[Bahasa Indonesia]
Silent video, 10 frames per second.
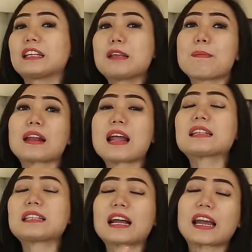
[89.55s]
di
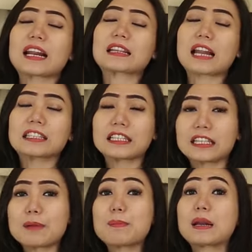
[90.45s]
mana Sakera Trans
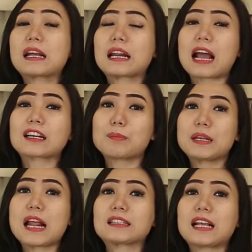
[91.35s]
ini bergerak di
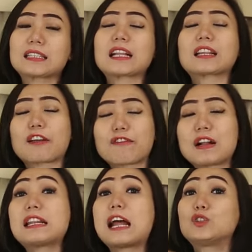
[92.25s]
bidang jasa
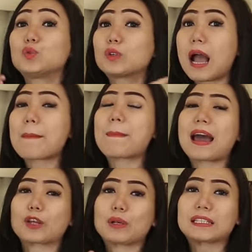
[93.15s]
travel dan juga
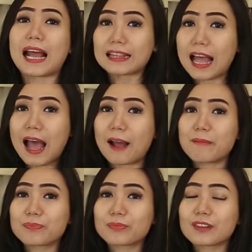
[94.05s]
pariwisata.
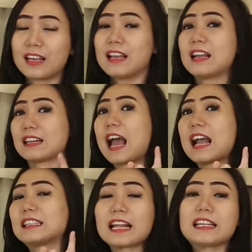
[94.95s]

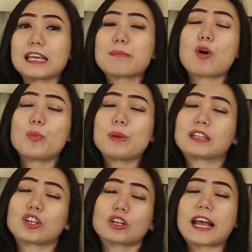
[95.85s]
Nah, jadi
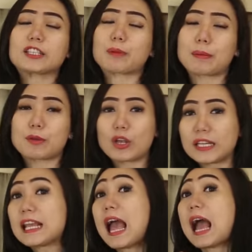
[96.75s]
mobil Toyota S Premio
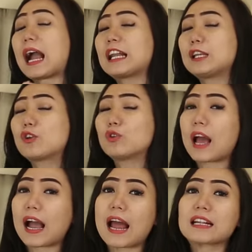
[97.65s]
ini akan
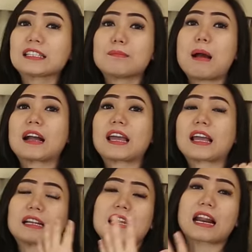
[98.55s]
digunakan
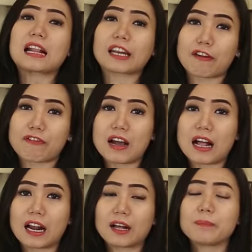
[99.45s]
sebagai kendaraan
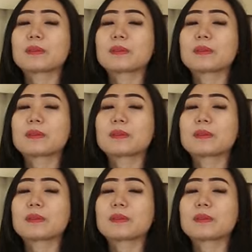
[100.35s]
travel.